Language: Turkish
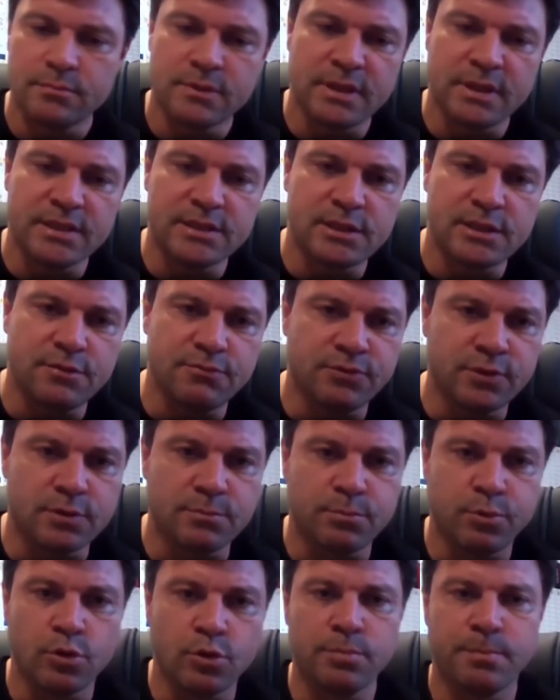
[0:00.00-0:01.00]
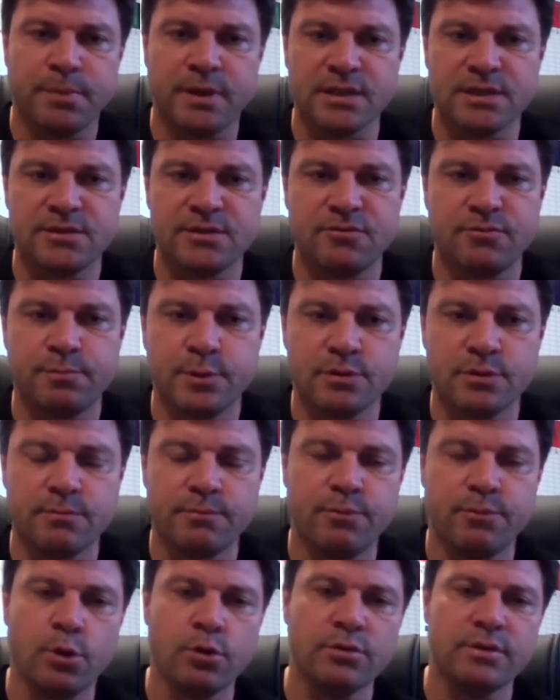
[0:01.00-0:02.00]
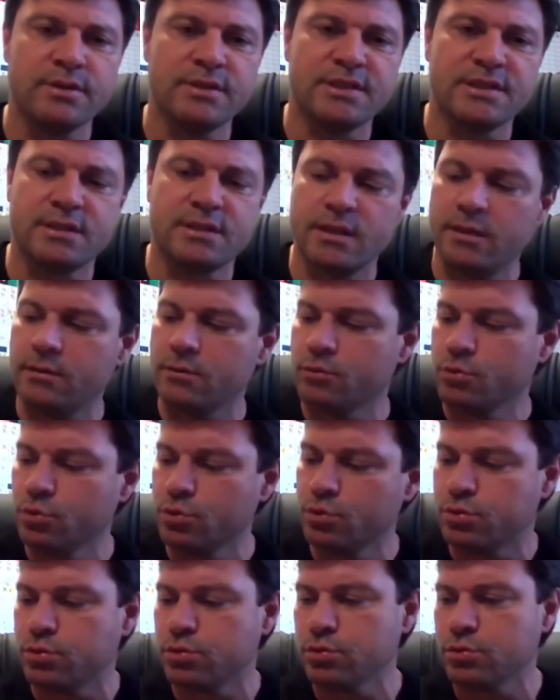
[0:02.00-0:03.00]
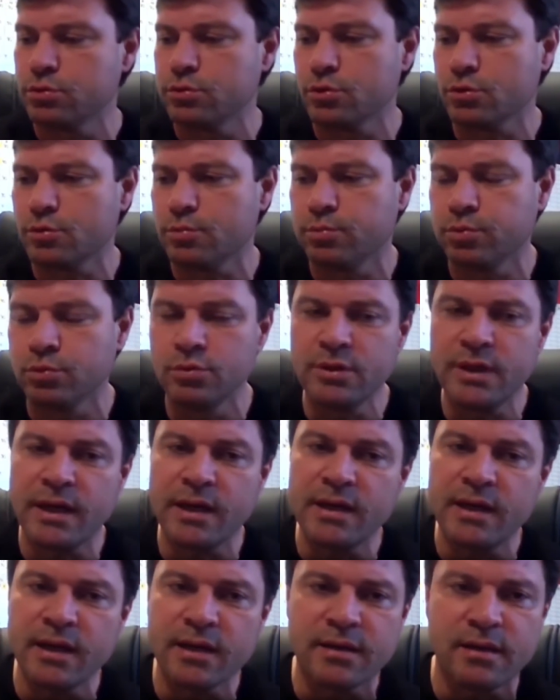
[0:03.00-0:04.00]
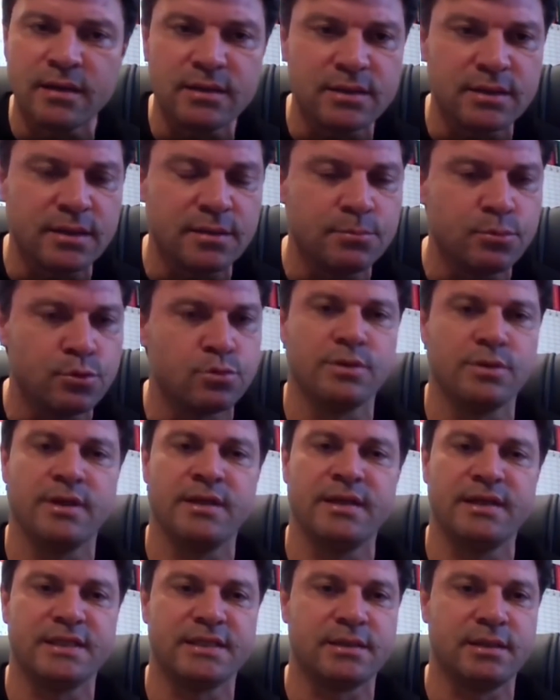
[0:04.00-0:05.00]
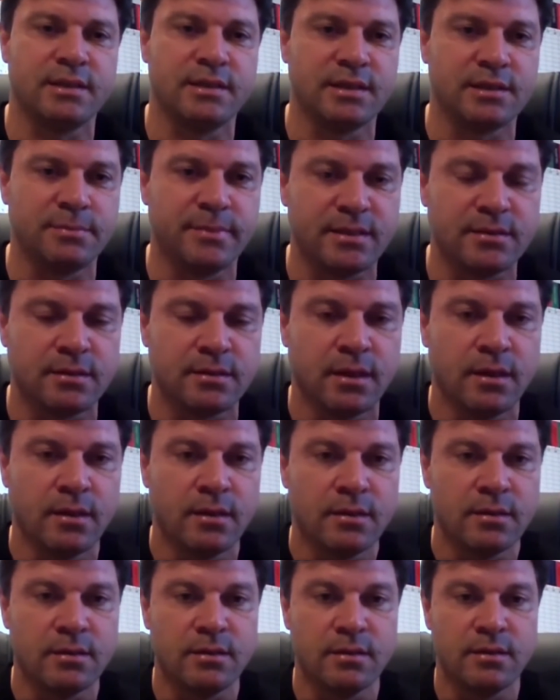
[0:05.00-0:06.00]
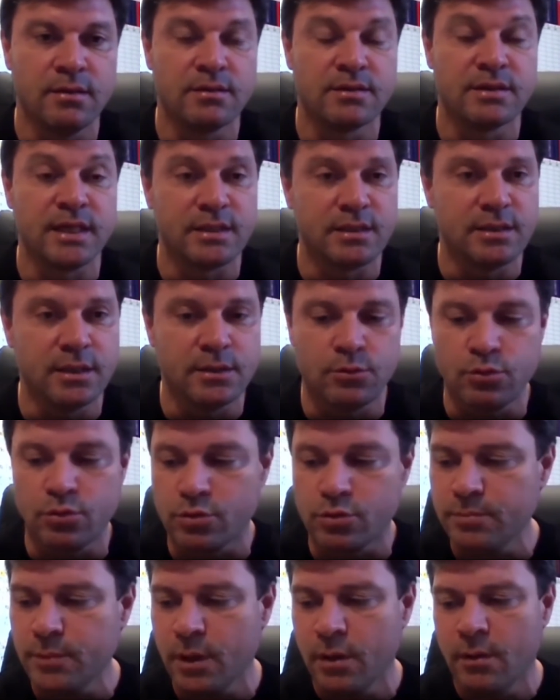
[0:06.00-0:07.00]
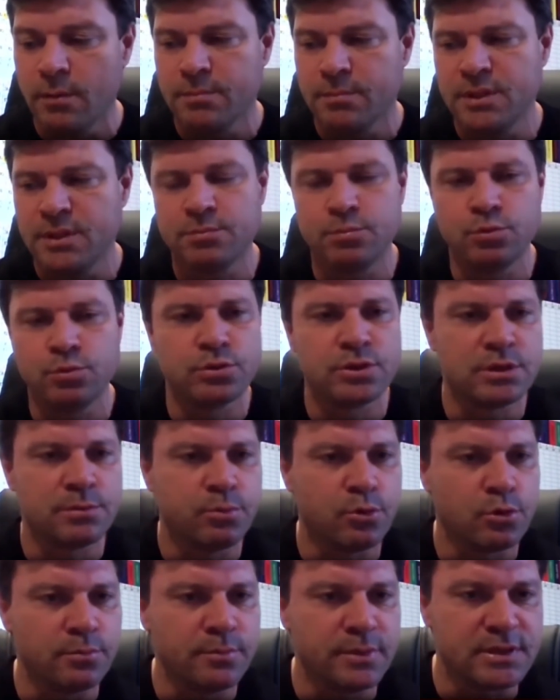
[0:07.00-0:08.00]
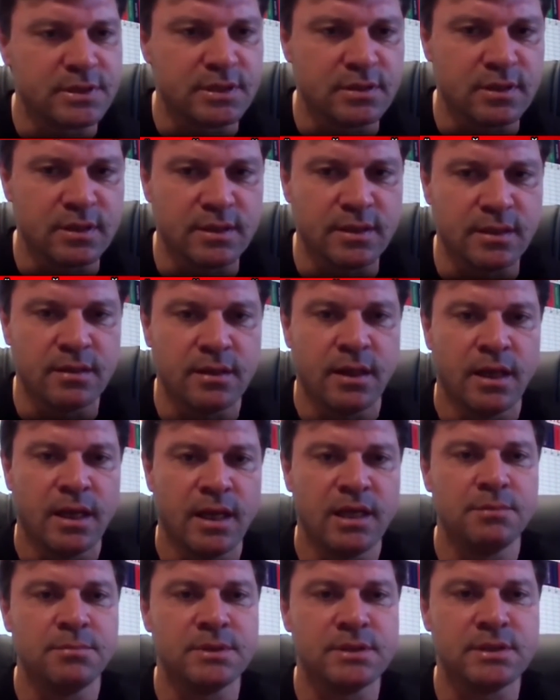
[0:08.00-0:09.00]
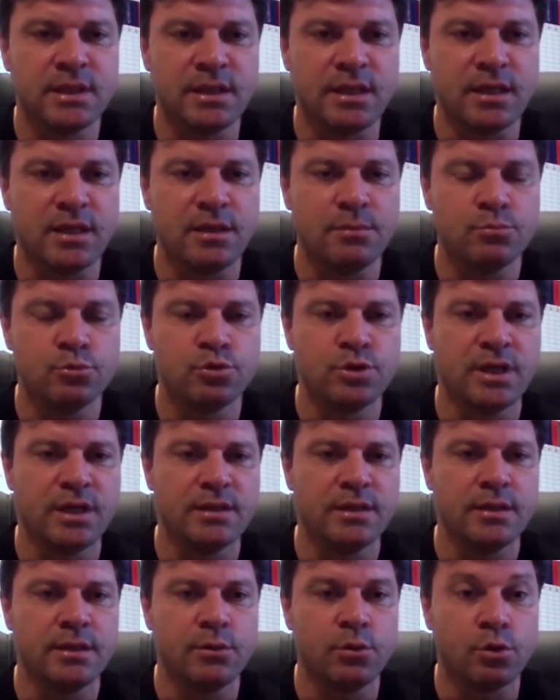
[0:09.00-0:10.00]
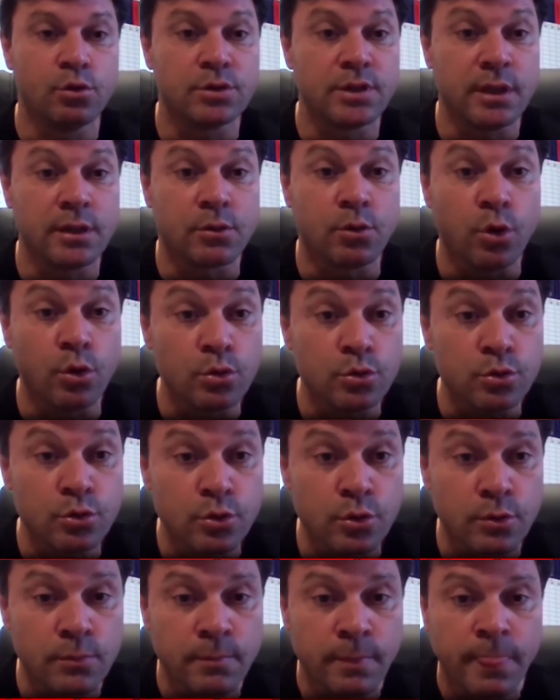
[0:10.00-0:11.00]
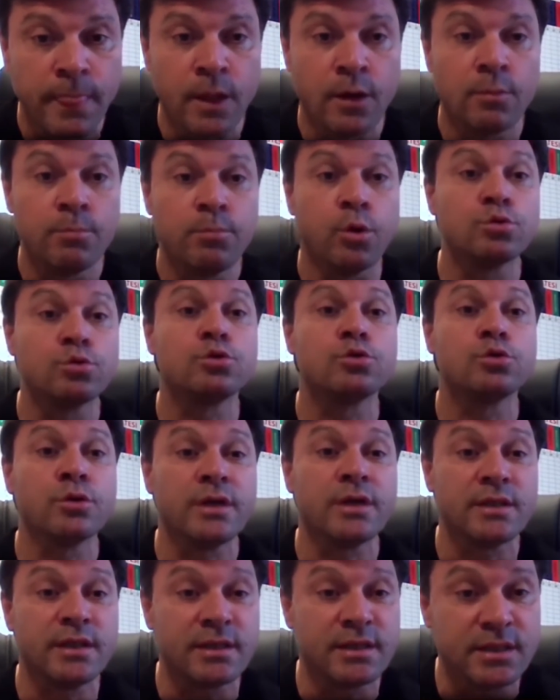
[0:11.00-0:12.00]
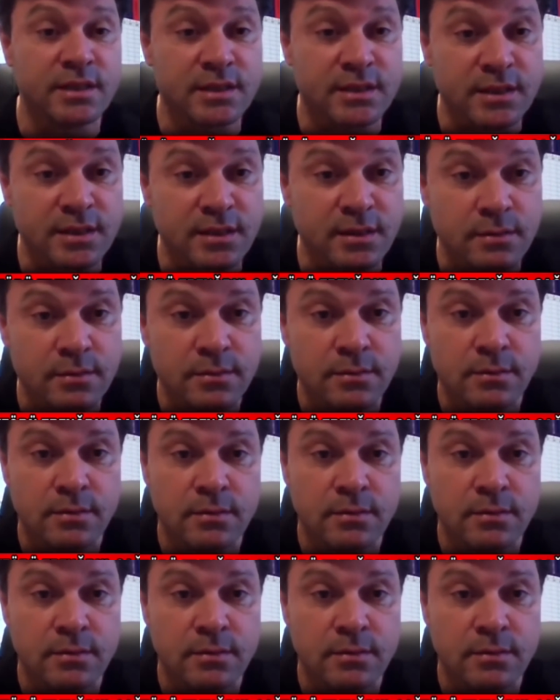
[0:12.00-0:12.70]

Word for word: rezil futbol, pasif futbol, işte ruhsuzluk bununla alakalı da bütün eleştirileri ben e, reddediyorum. İzbursa Spor maçında da elimizden gelen mücadeleyi ortaya koyduk. Pozisyona da girdik.